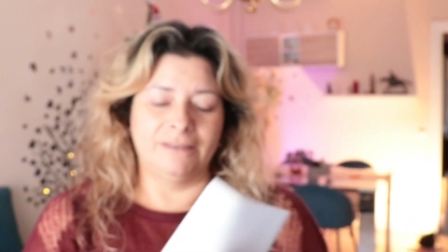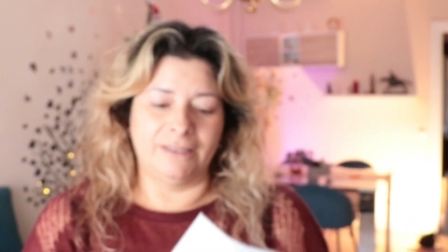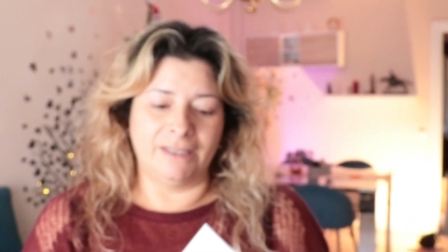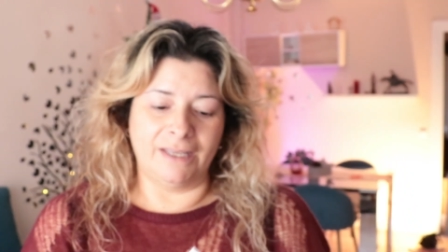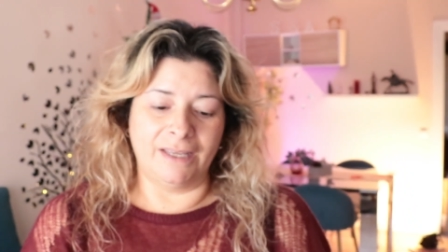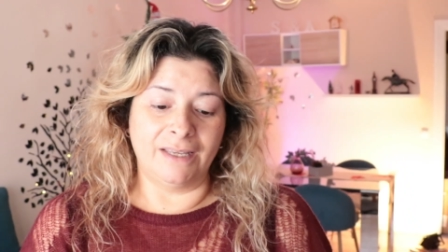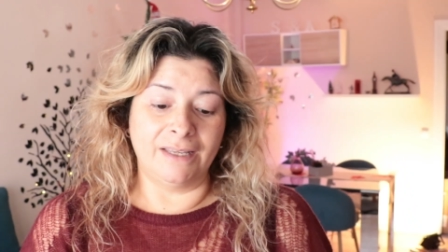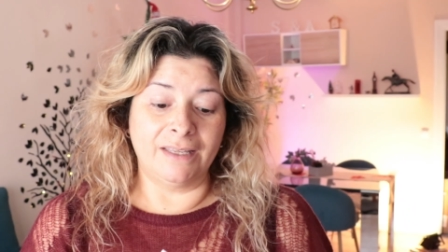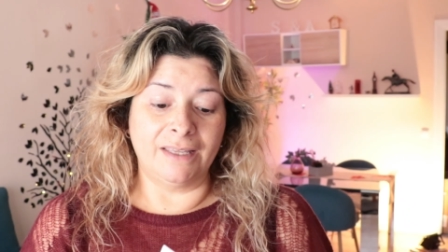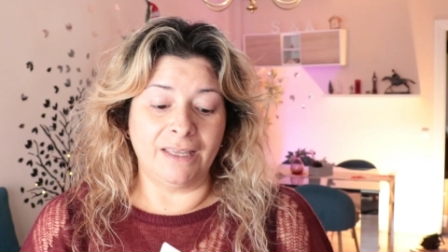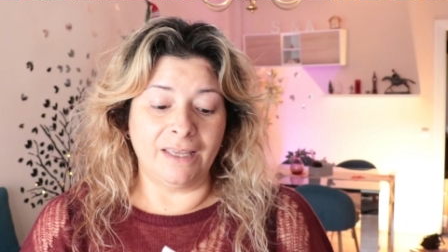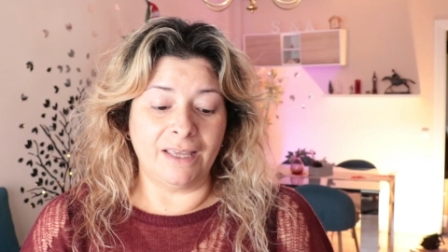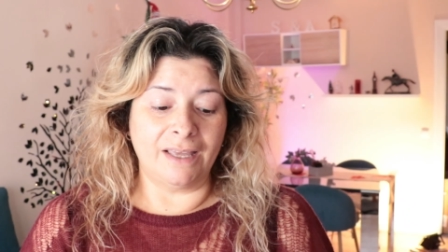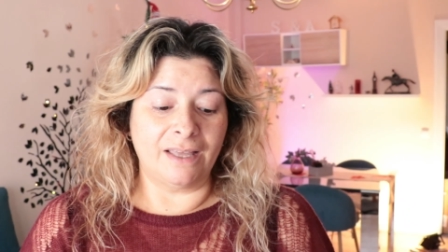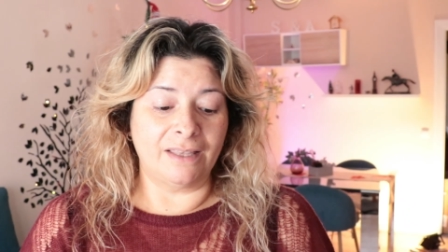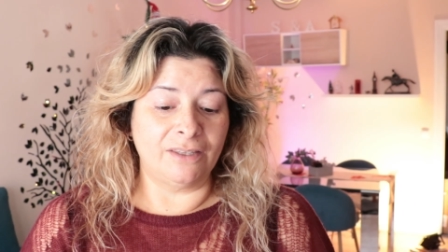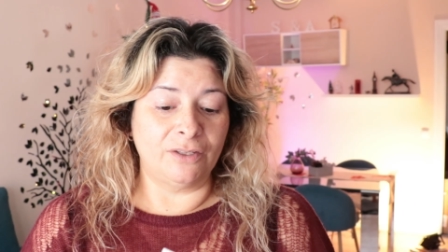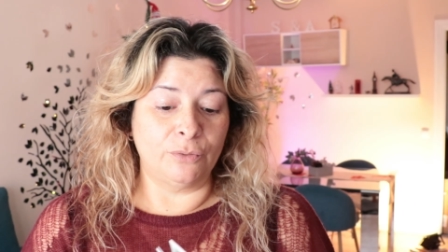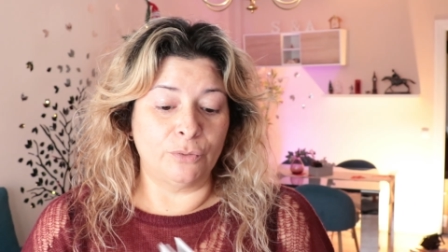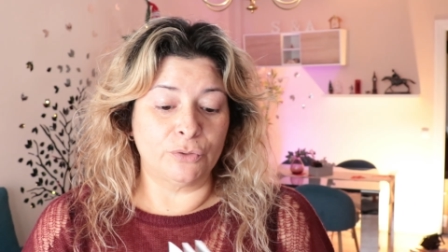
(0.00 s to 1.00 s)
De
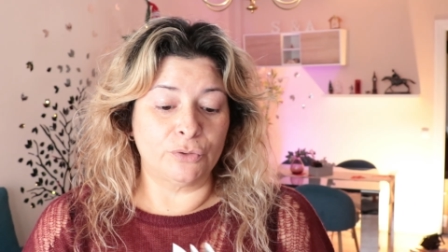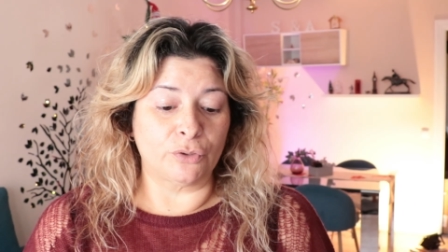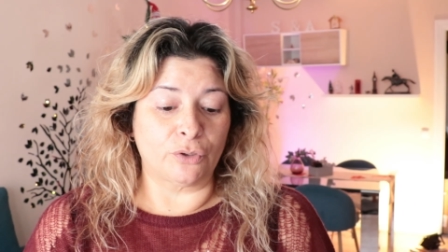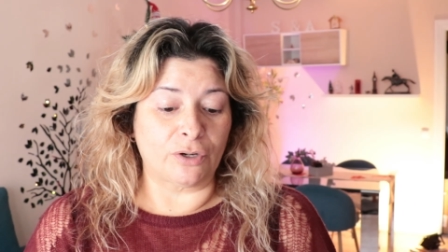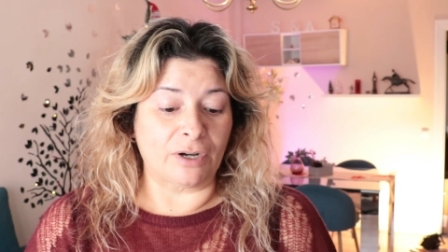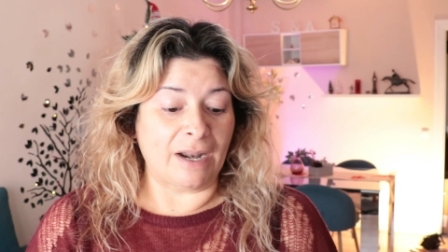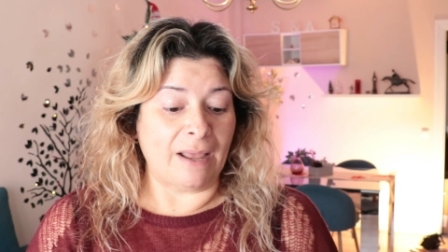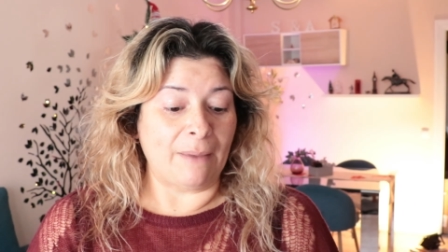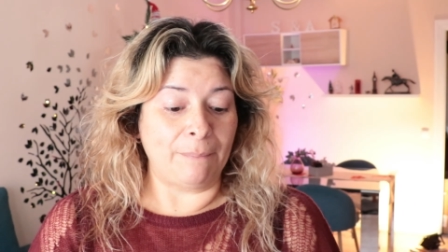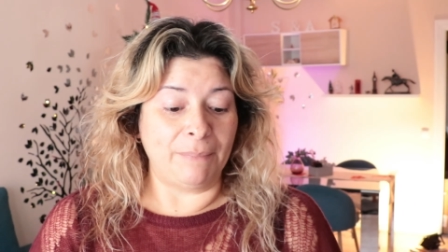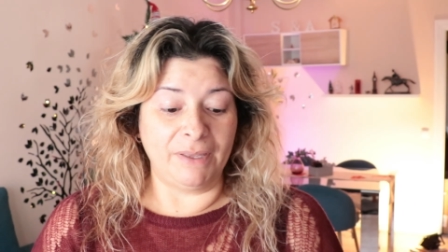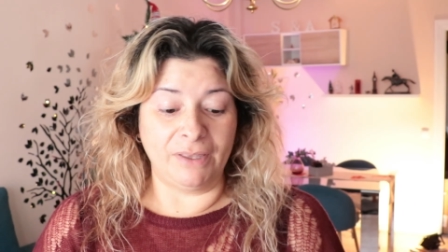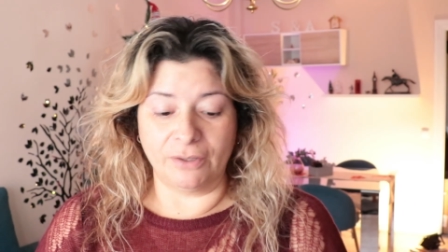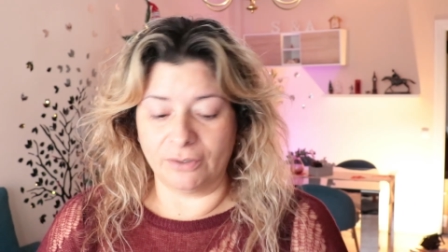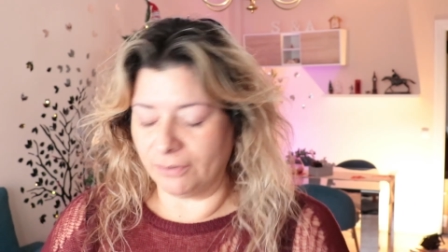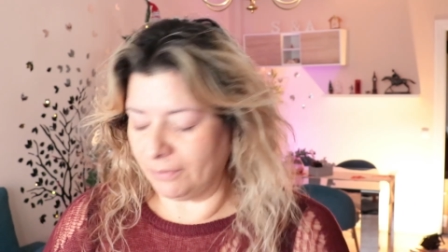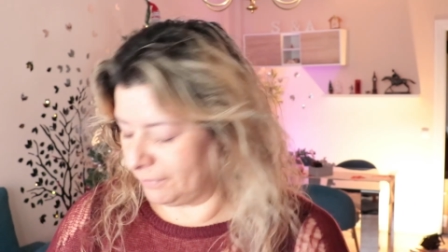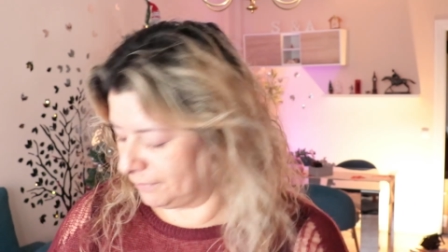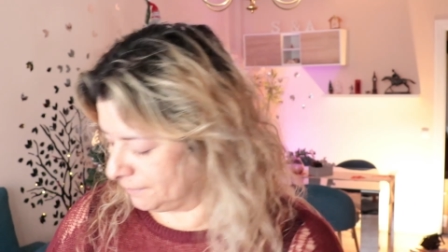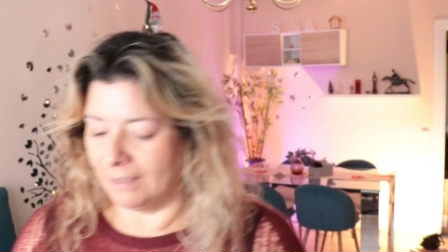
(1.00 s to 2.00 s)
guía de uso
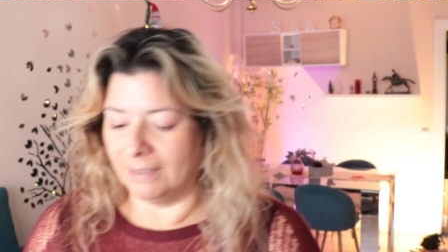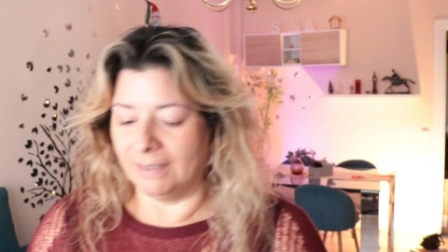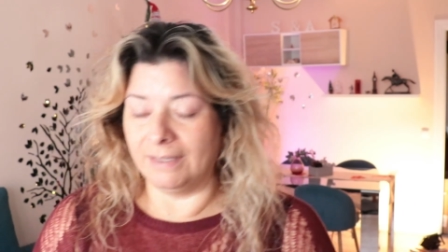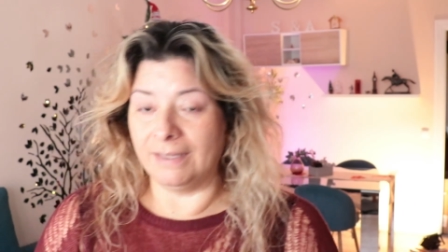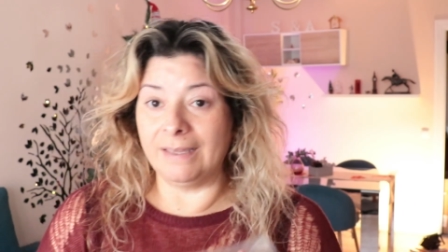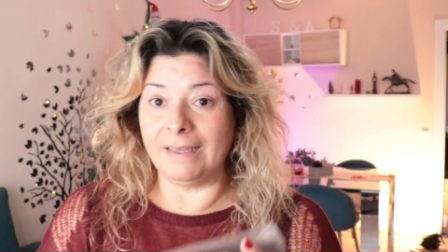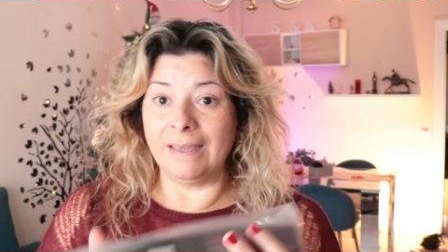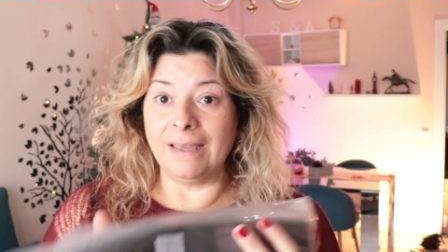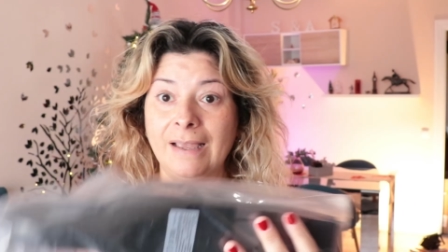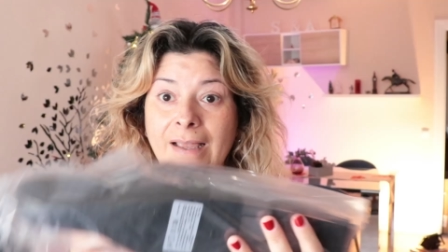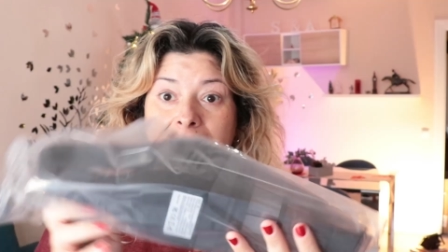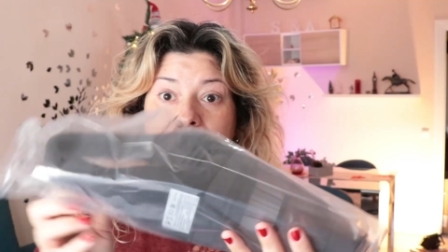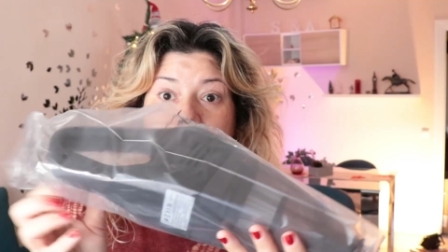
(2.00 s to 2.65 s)
rápido y